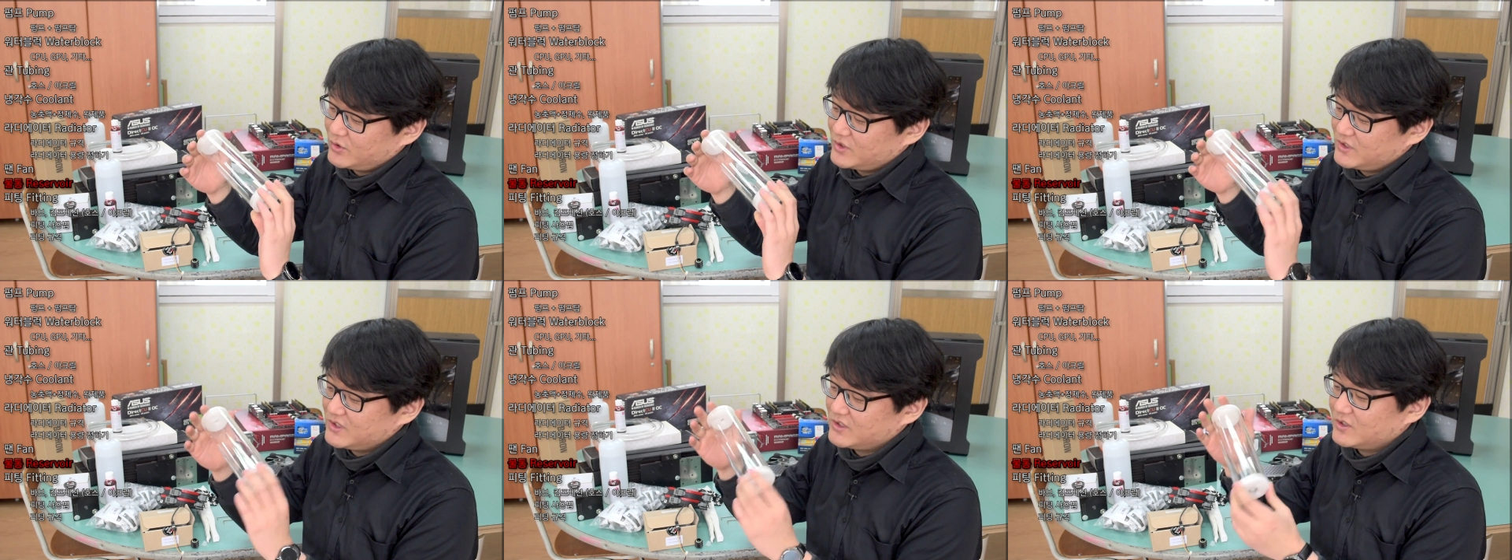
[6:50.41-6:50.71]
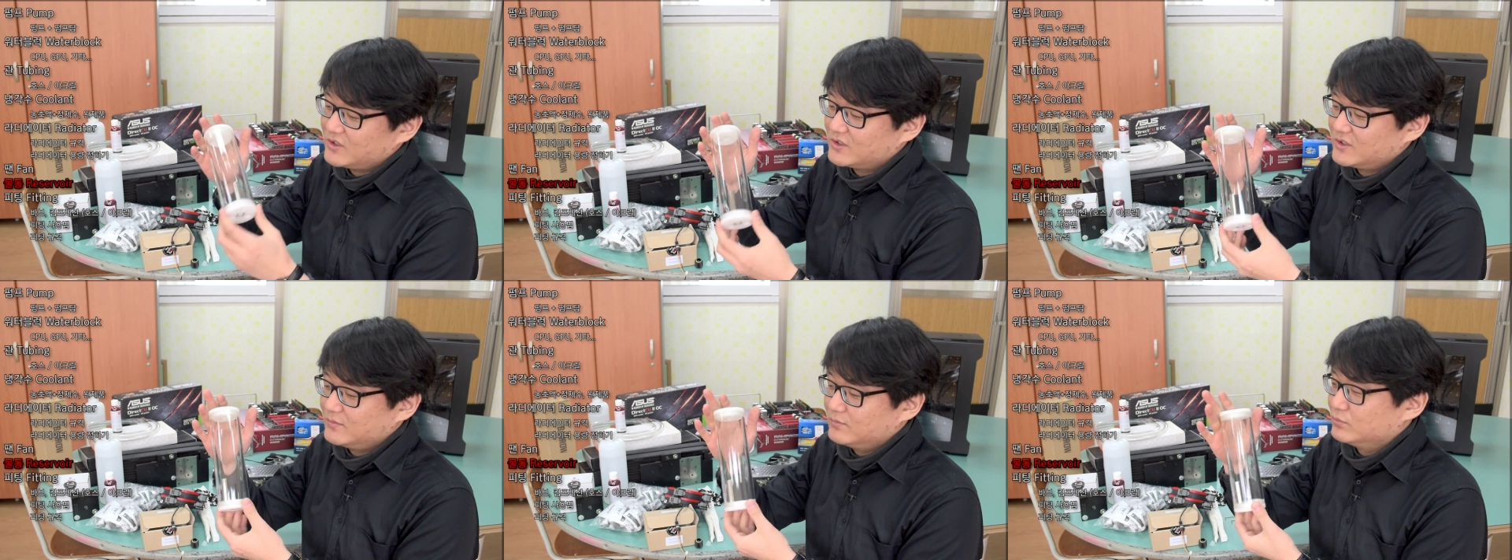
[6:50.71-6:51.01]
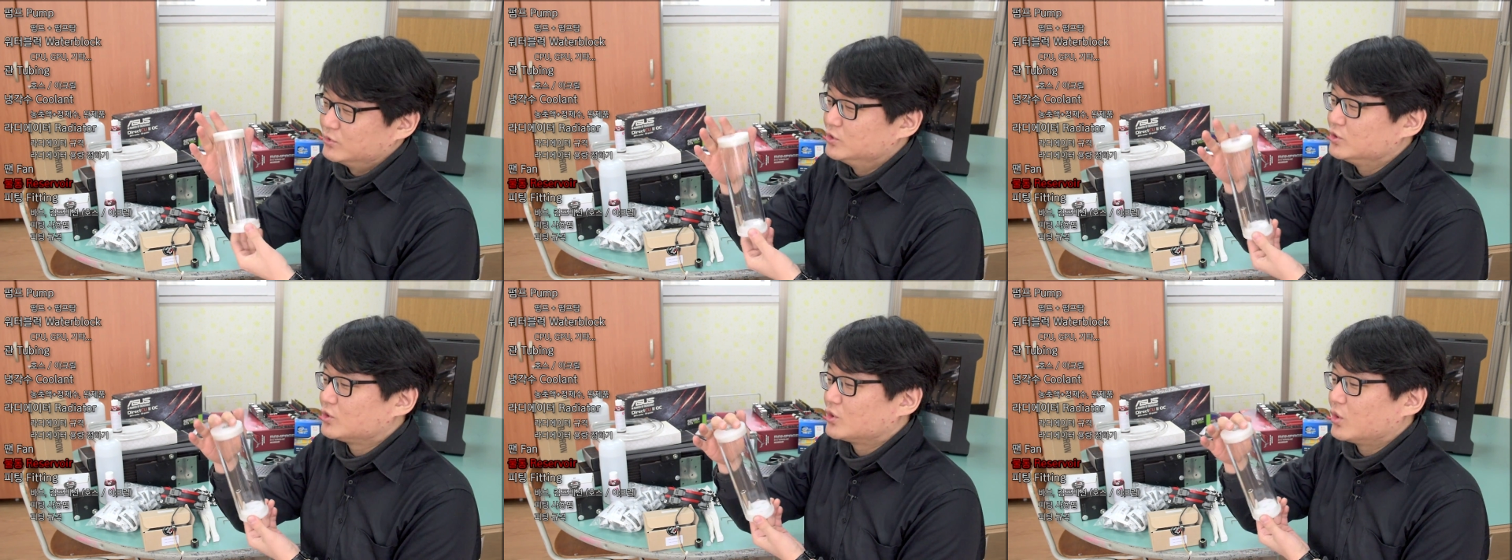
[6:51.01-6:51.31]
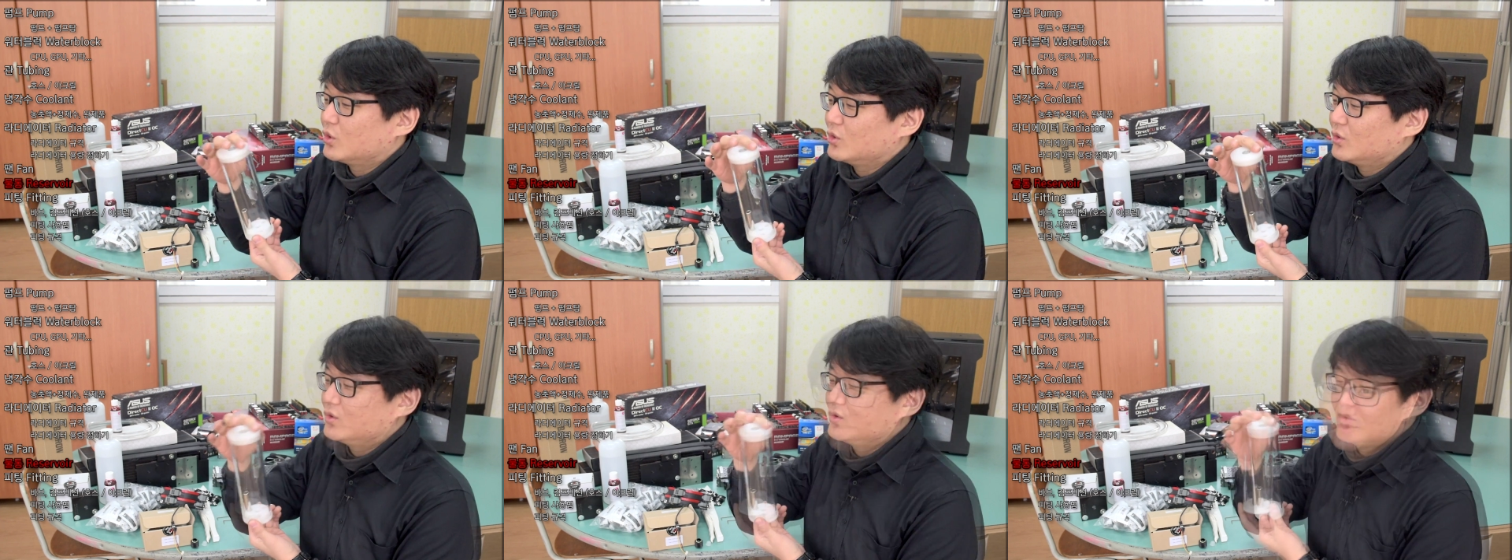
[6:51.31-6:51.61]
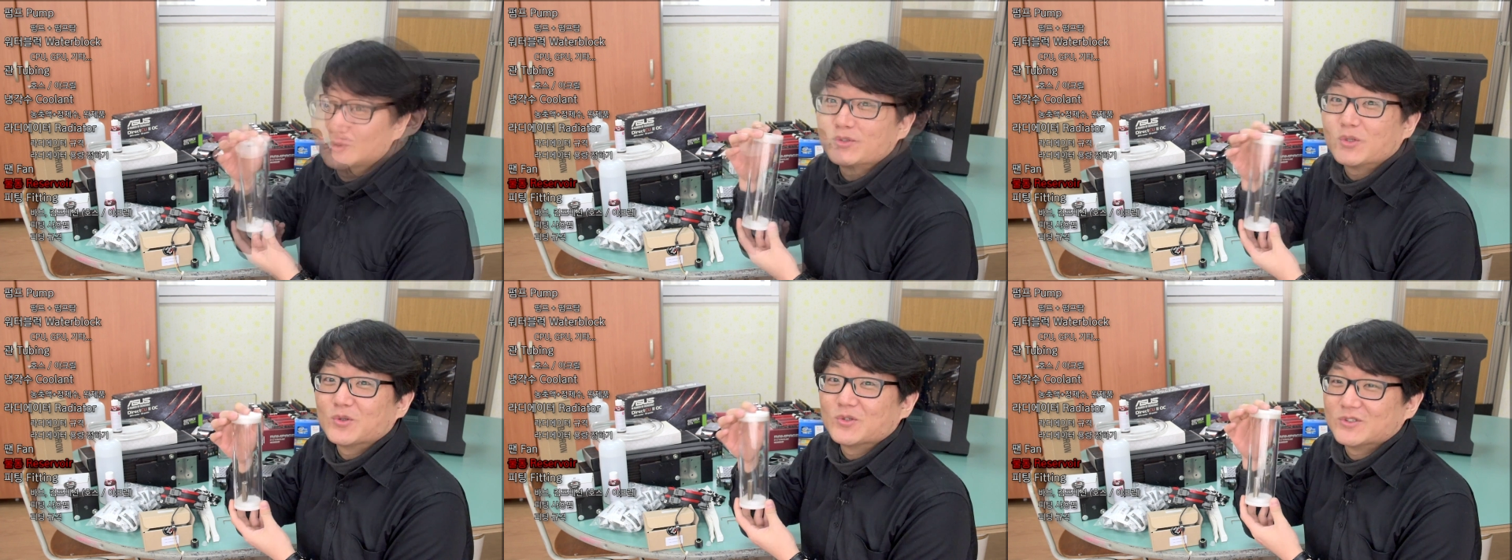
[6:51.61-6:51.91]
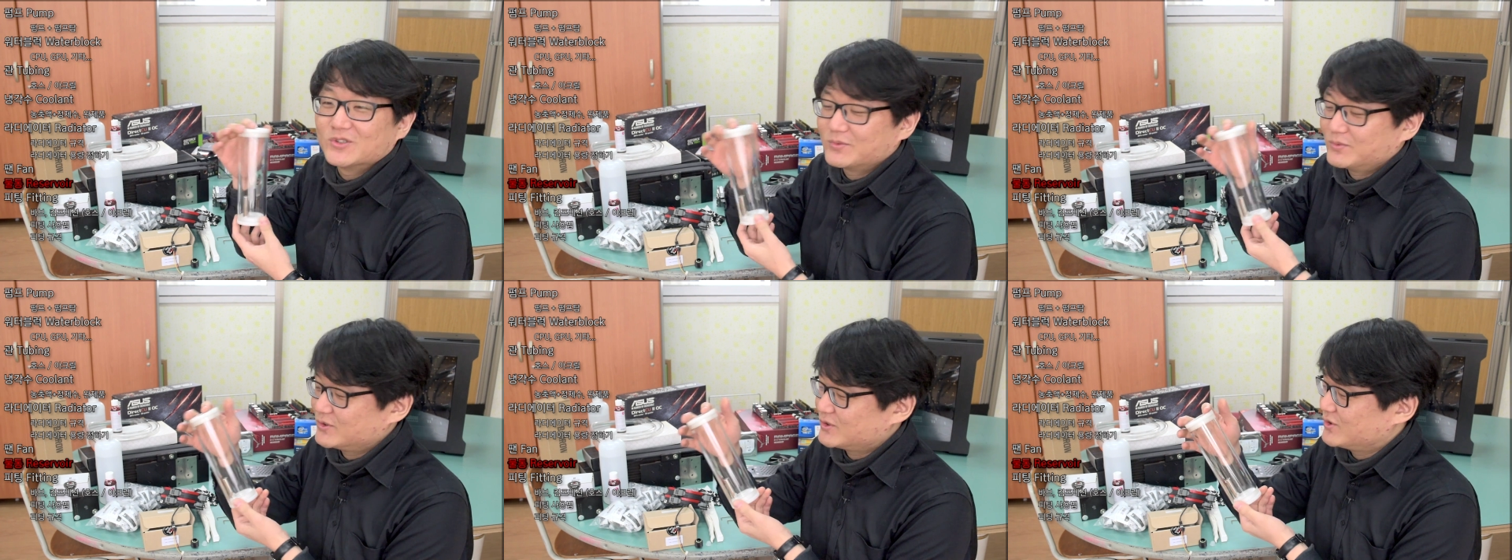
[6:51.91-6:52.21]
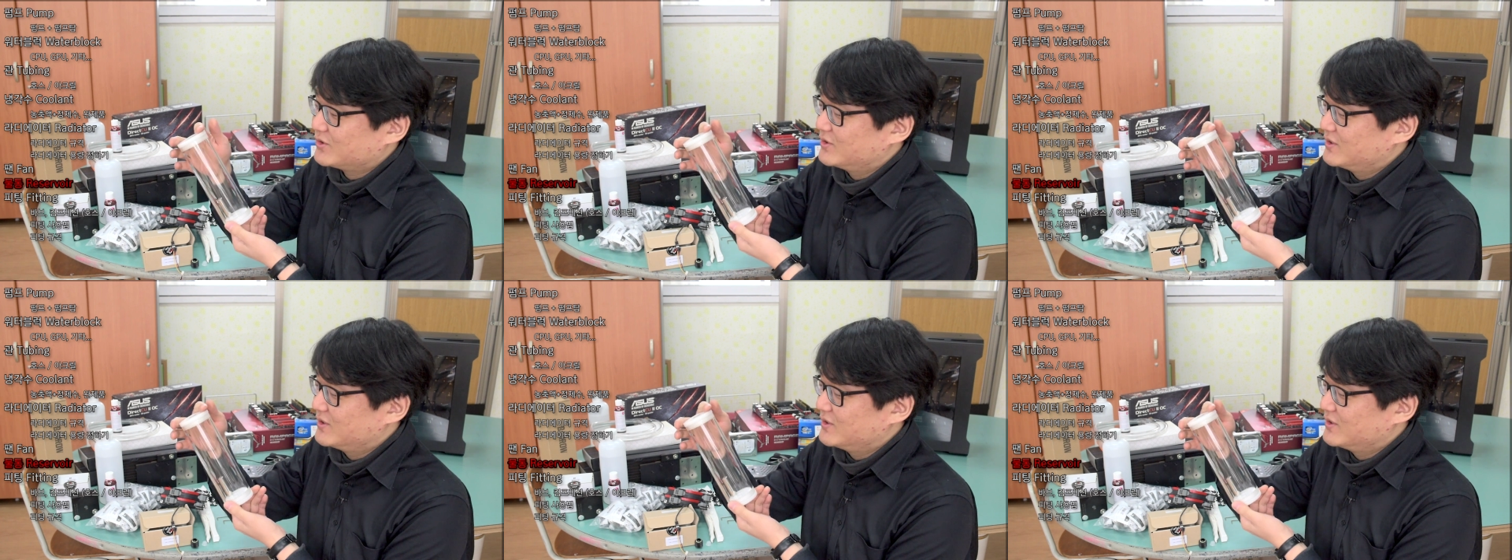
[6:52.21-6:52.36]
이거는 물통이죠.